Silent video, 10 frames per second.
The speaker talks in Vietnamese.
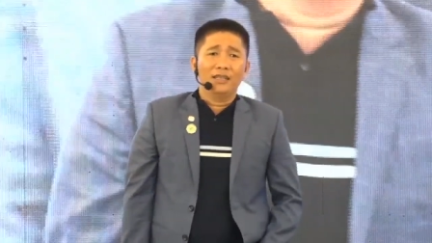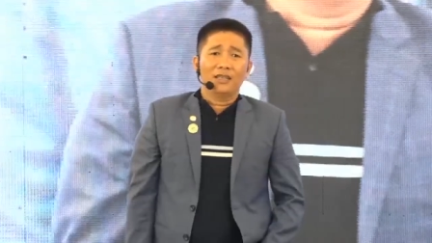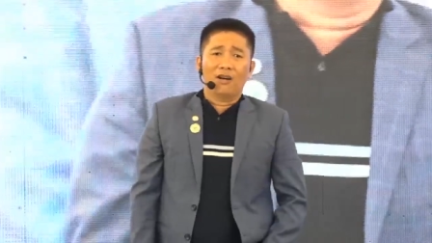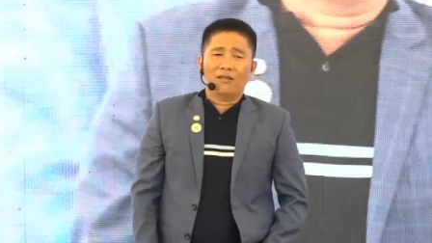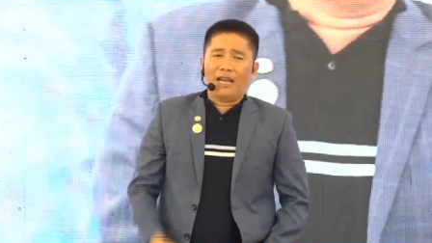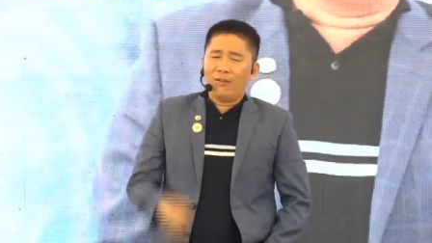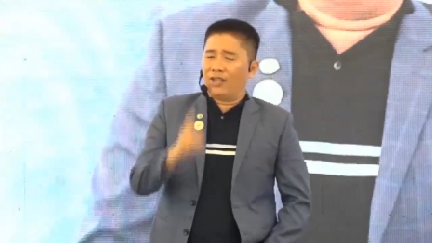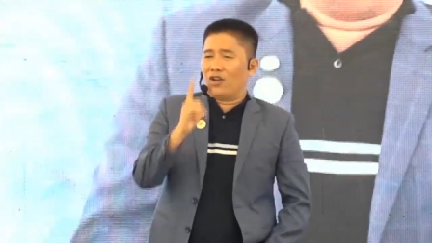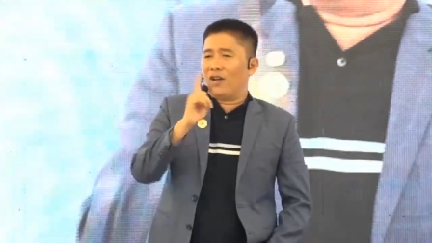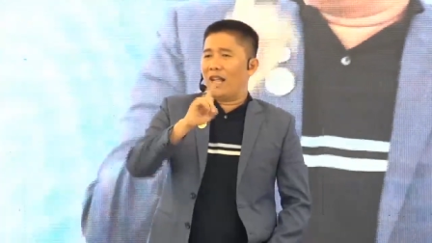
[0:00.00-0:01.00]
còn nếu mà
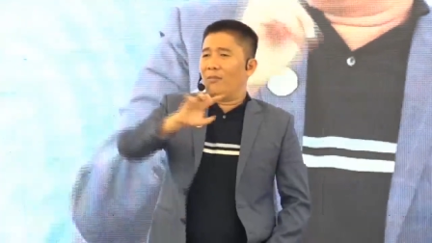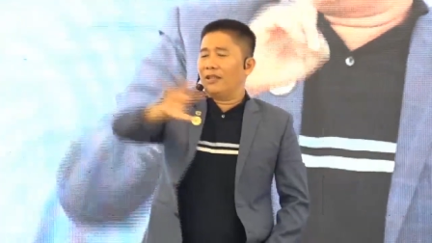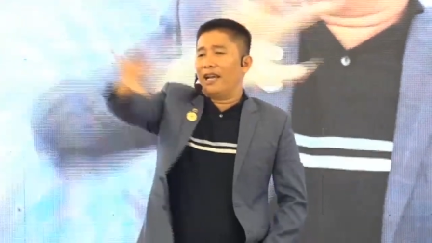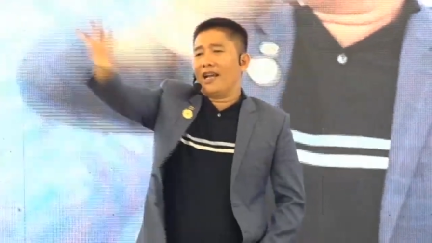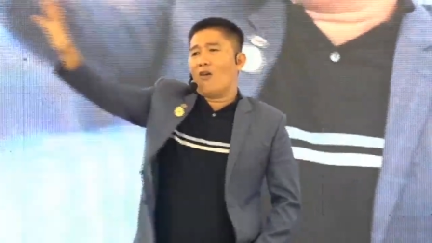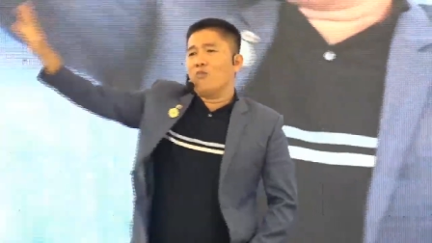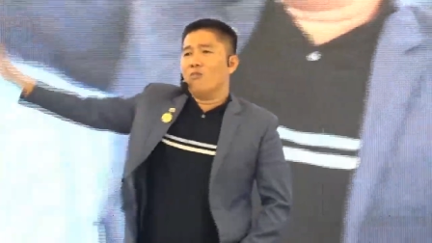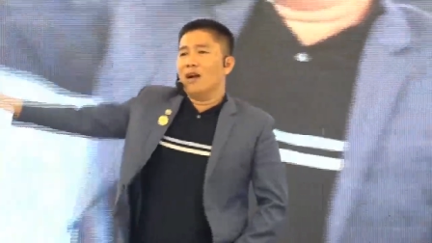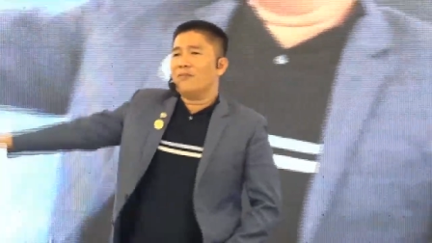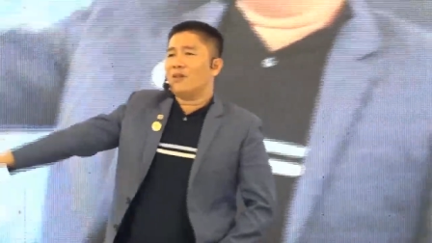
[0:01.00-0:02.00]
chỗ nào mình thấy ong
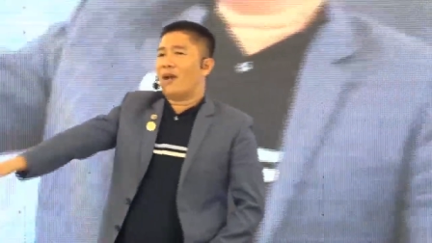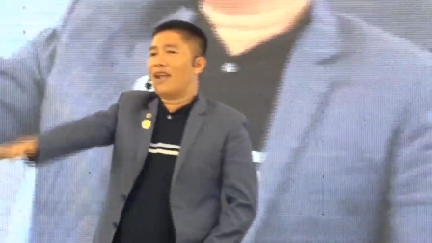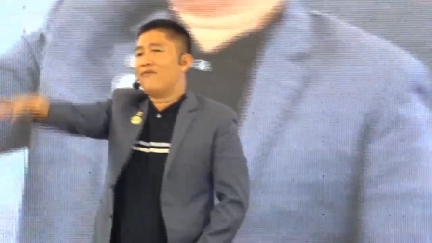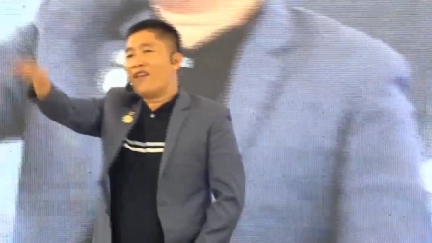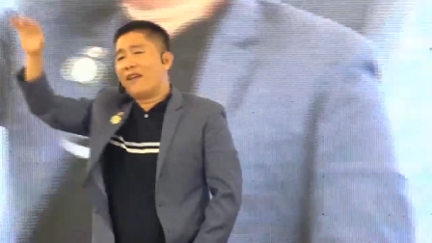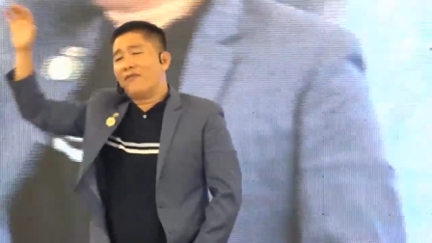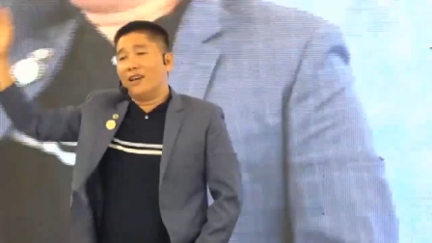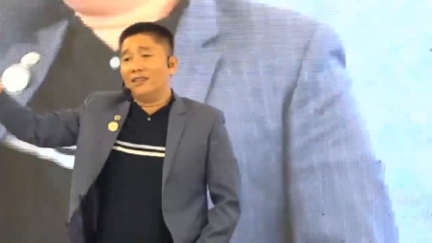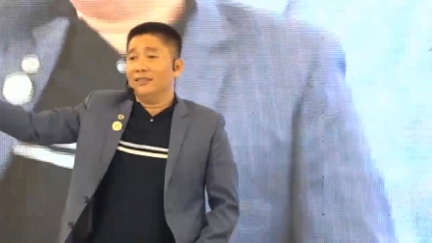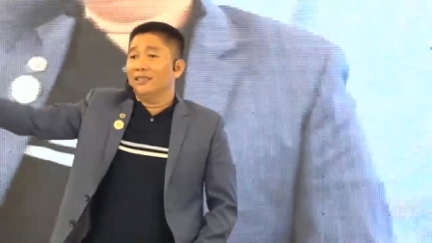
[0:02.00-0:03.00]
bướm nó bay ve vỡ
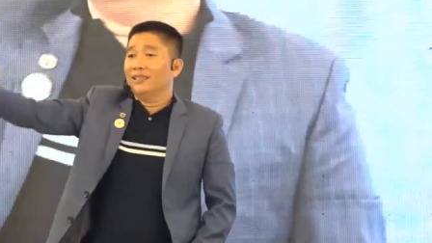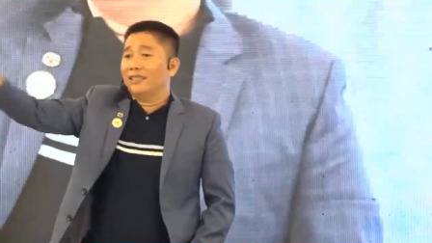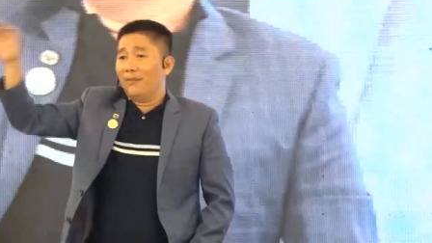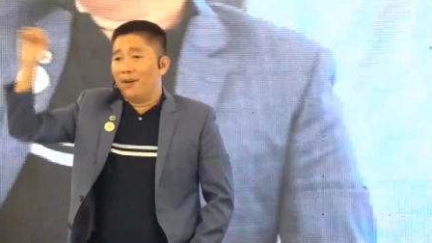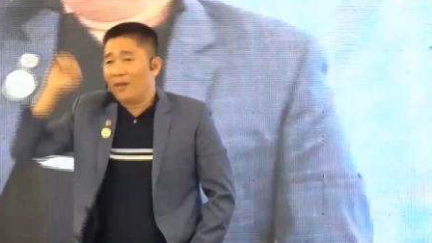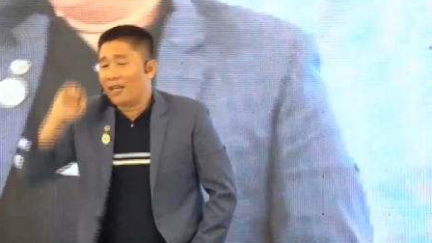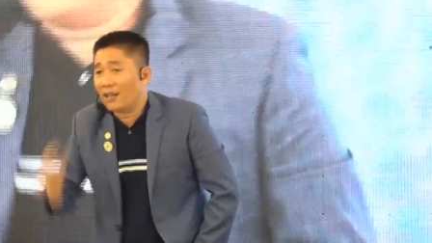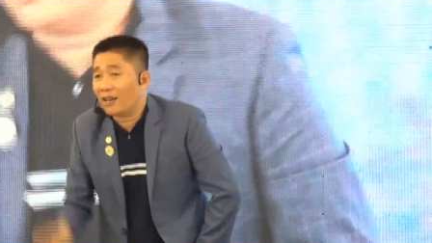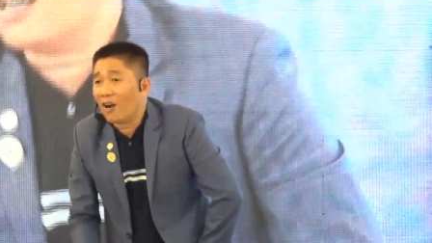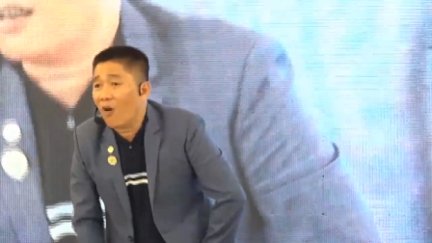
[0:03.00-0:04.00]
thì mình biết ở
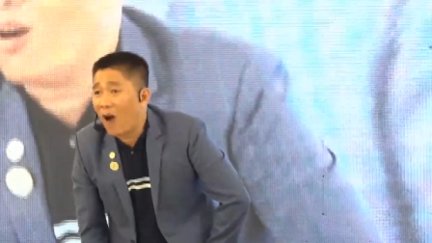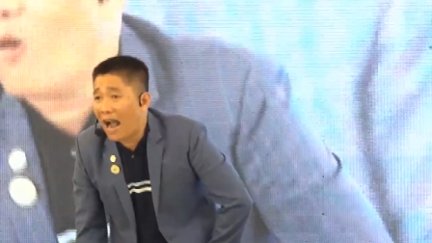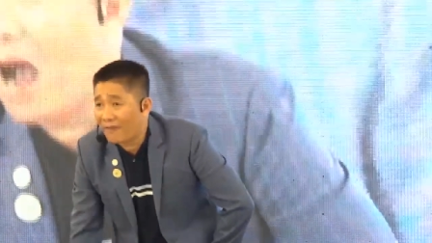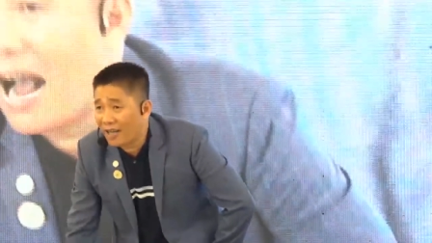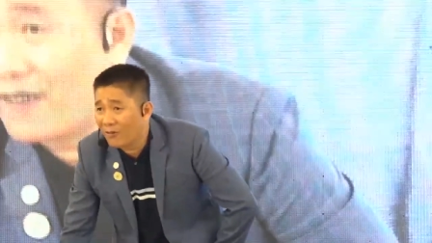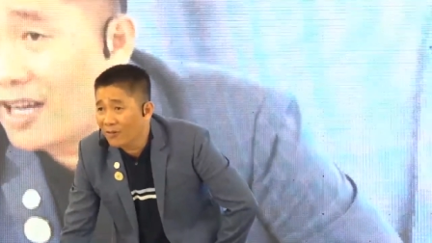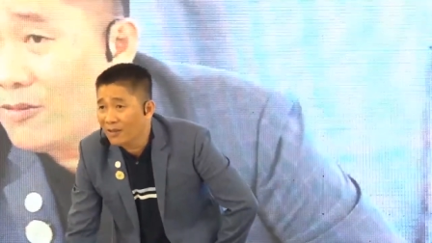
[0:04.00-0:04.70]
đó có hoa phải không